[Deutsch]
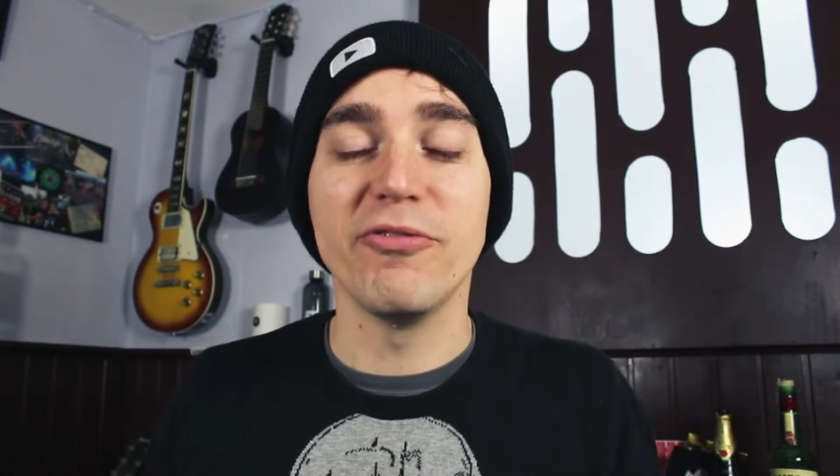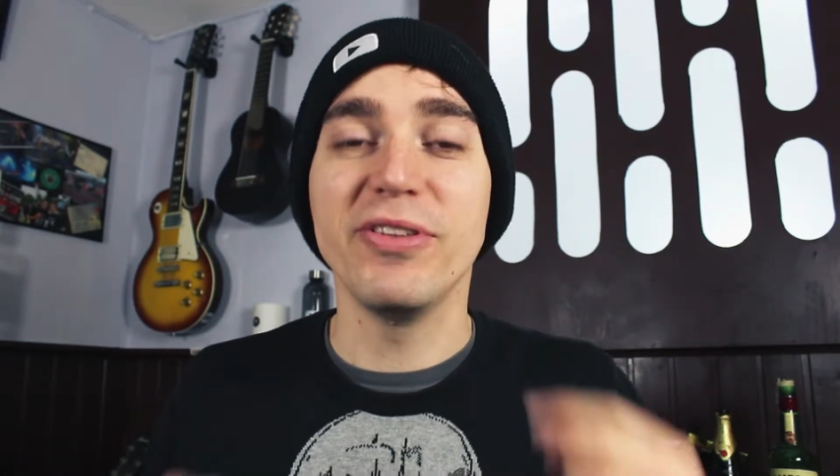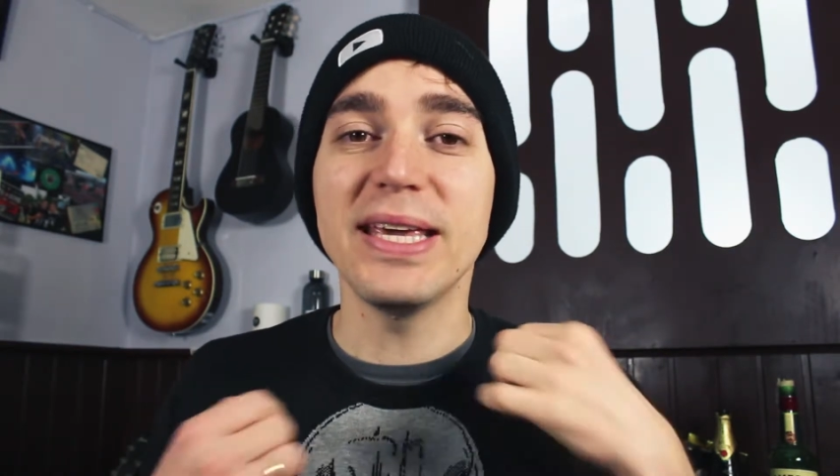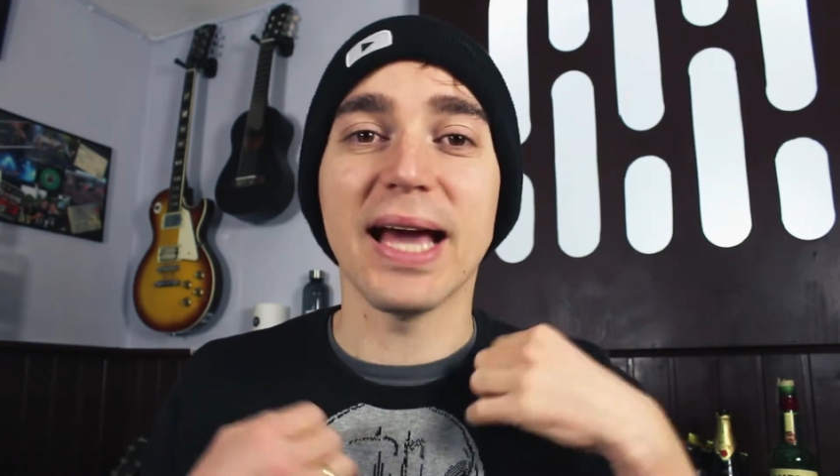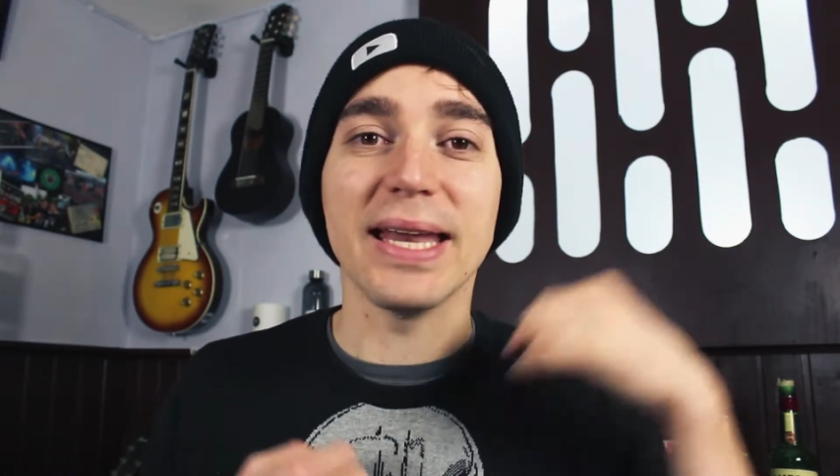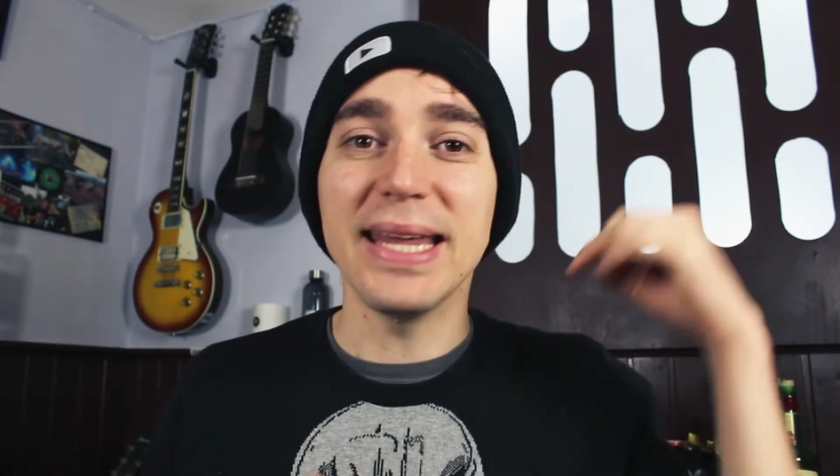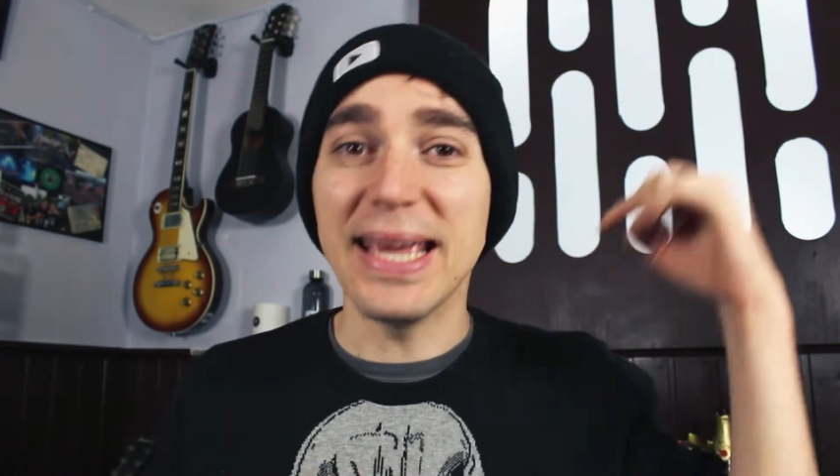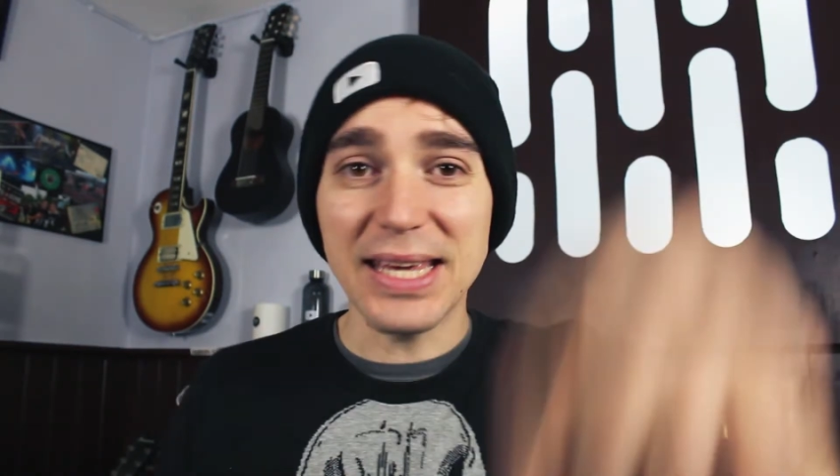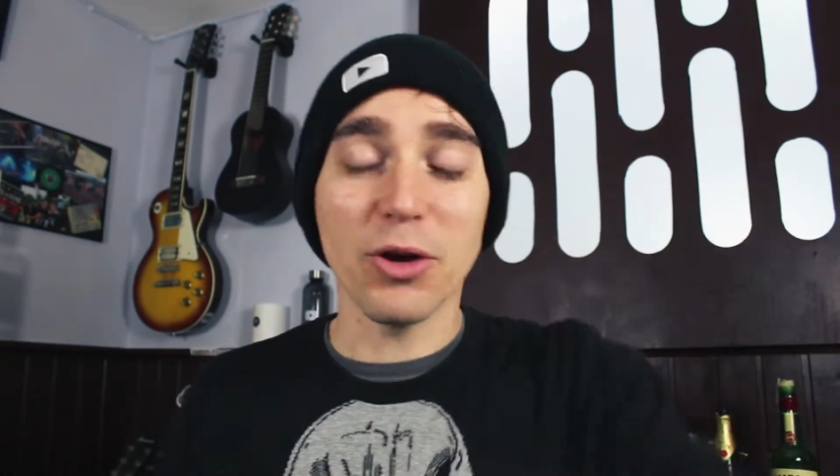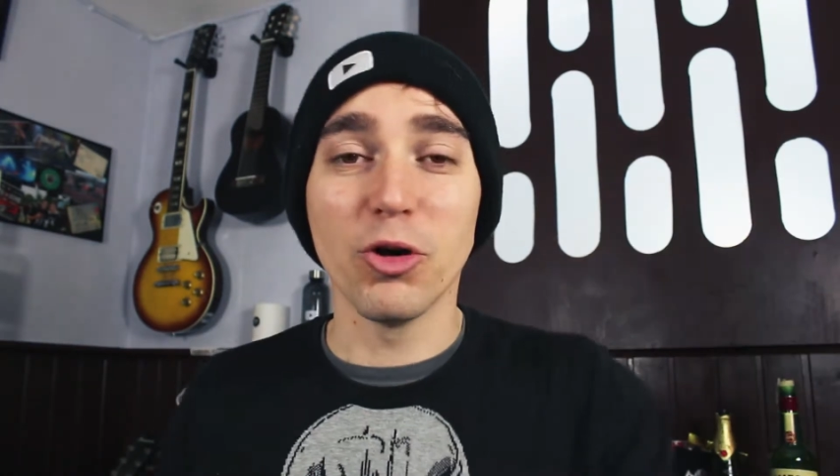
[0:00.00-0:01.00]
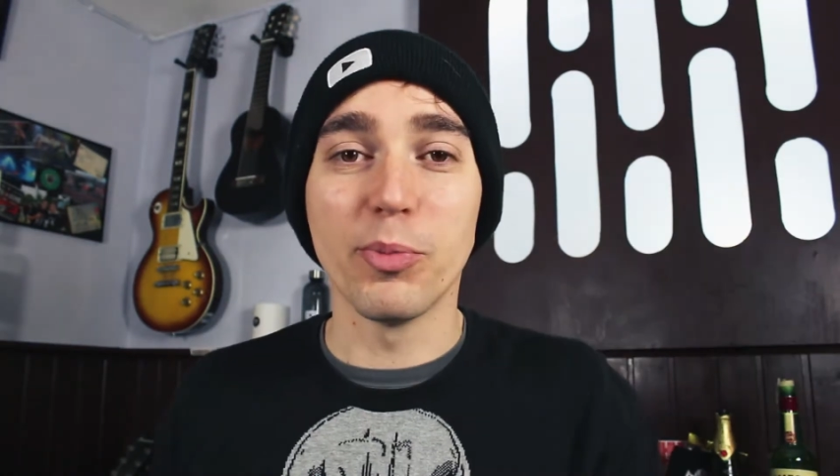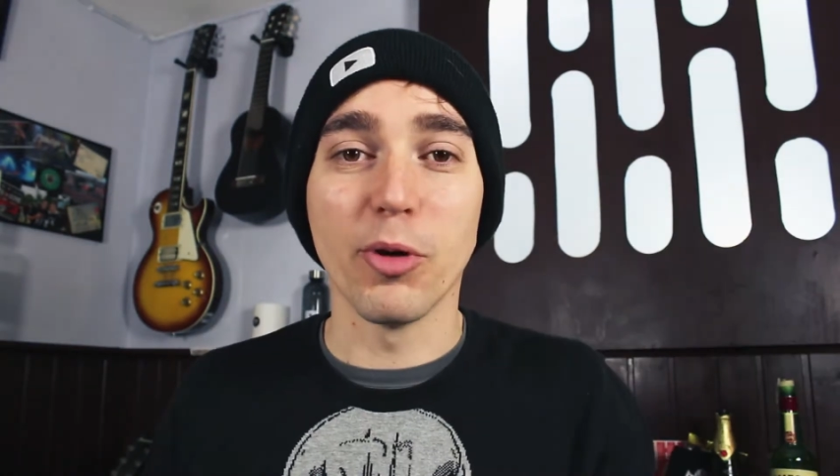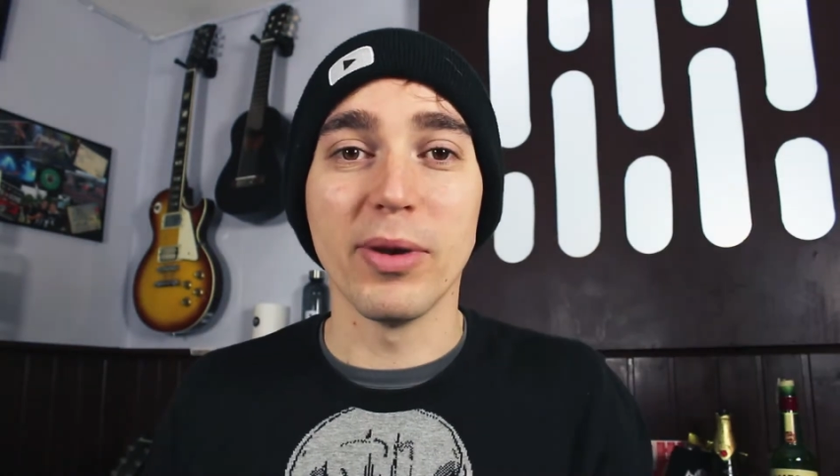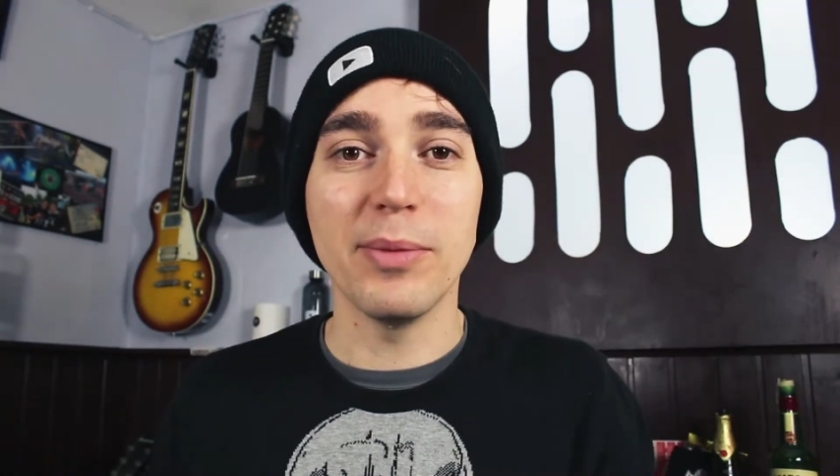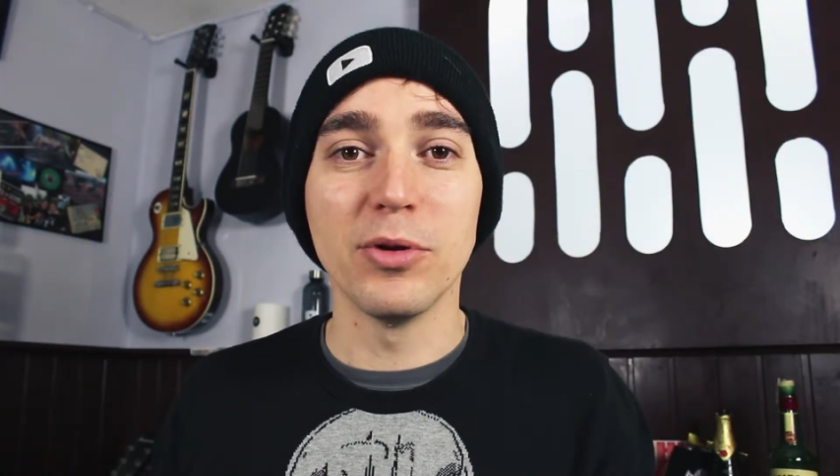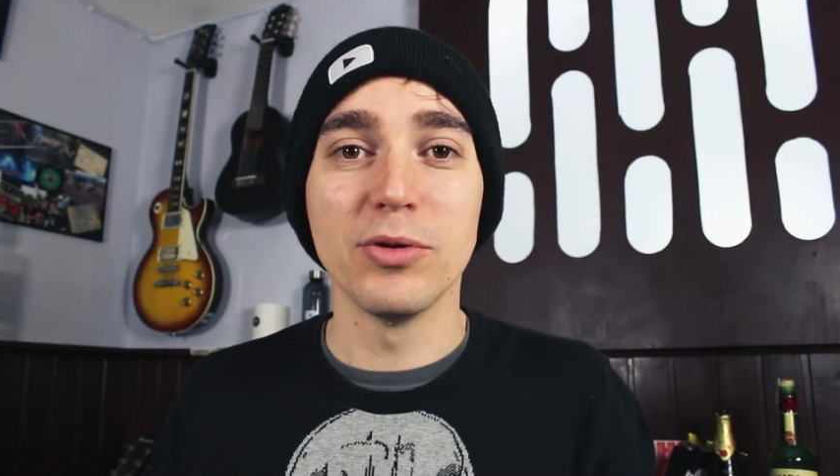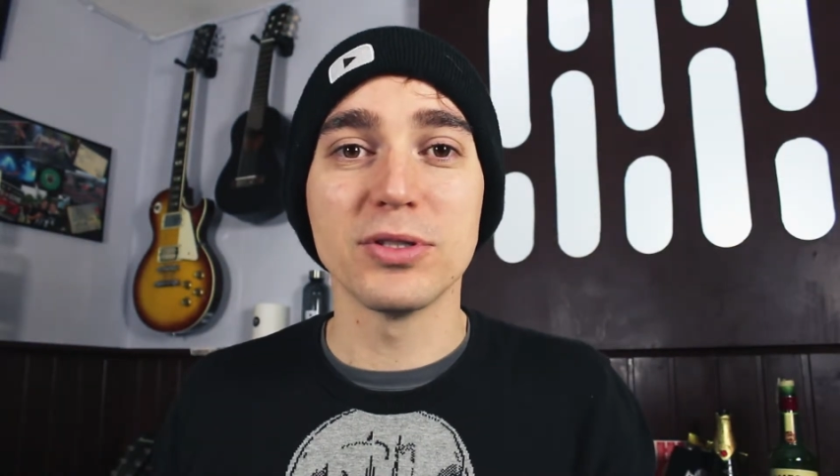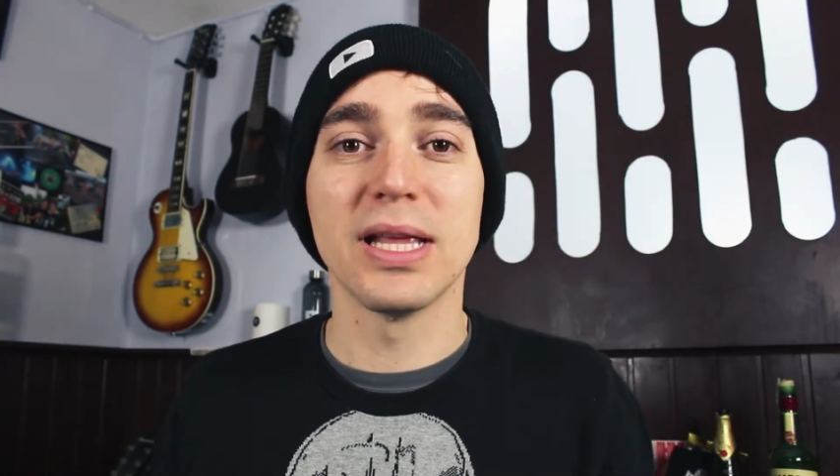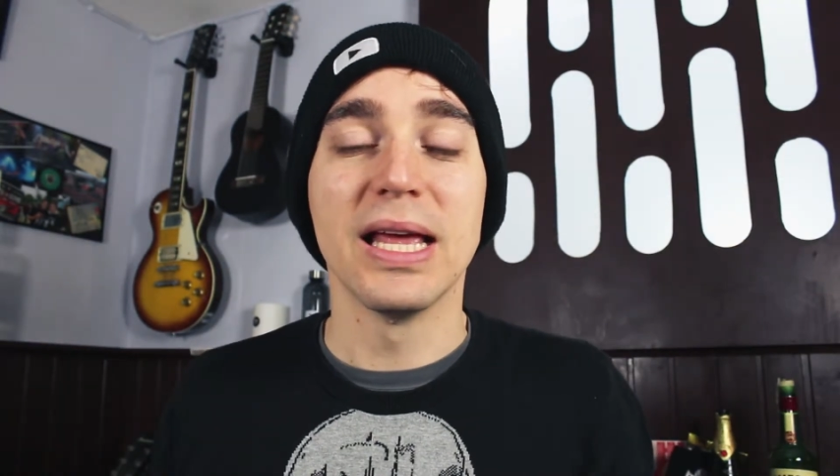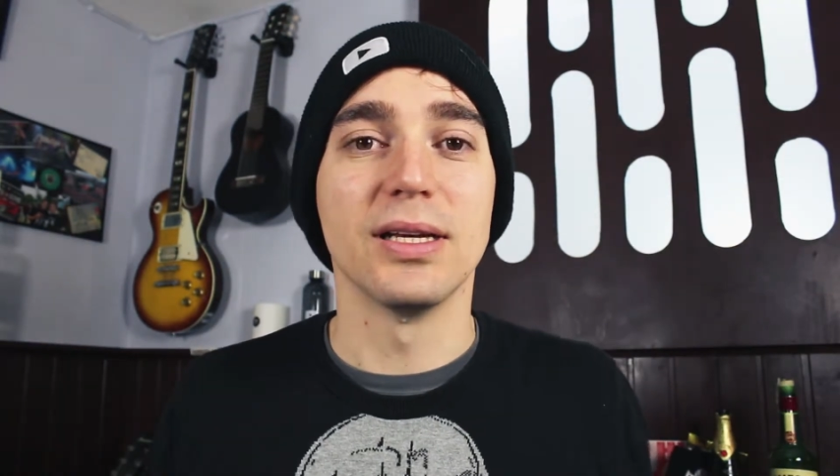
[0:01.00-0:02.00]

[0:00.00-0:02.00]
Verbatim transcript: Wie kann ich eure Probleme lösen?